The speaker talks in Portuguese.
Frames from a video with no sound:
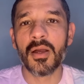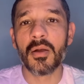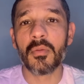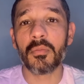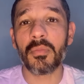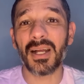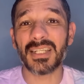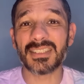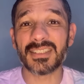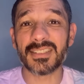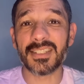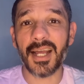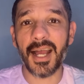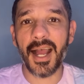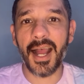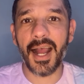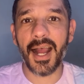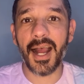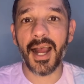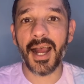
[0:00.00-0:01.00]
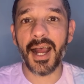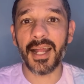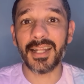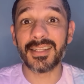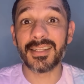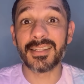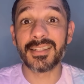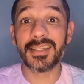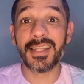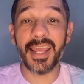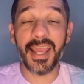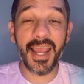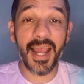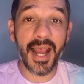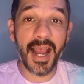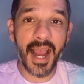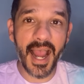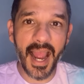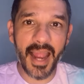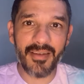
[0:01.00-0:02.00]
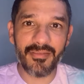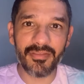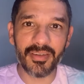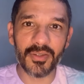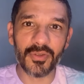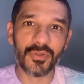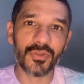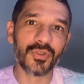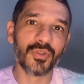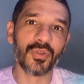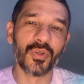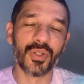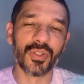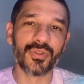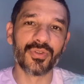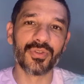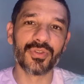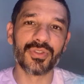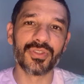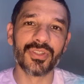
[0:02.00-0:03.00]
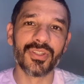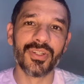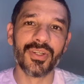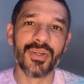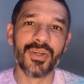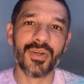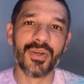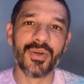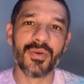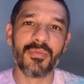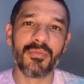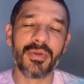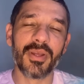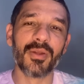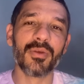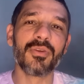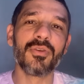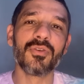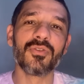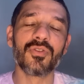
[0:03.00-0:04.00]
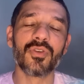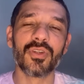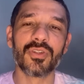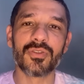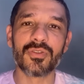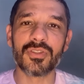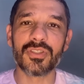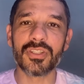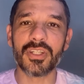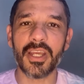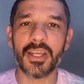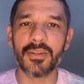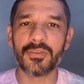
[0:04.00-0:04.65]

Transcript: passar a ter raiva dos outros pelo que os outros têm.